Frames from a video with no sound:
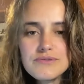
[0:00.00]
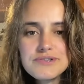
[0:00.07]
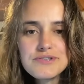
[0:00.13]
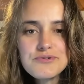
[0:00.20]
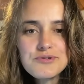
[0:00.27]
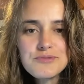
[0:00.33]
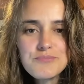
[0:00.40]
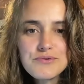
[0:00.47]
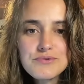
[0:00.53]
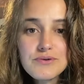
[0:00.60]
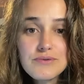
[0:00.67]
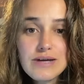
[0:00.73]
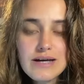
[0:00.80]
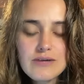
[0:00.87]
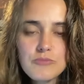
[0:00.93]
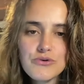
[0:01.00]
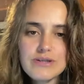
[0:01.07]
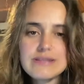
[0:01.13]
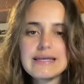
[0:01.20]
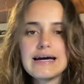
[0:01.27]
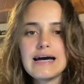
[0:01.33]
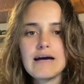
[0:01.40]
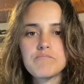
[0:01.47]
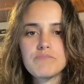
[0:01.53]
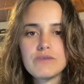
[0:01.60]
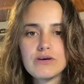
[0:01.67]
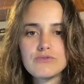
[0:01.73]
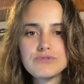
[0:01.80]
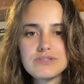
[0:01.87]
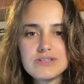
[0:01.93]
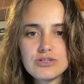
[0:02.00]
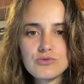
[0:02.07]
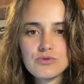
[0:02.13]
O segundo ponto que eu quero abordar é o seguinte,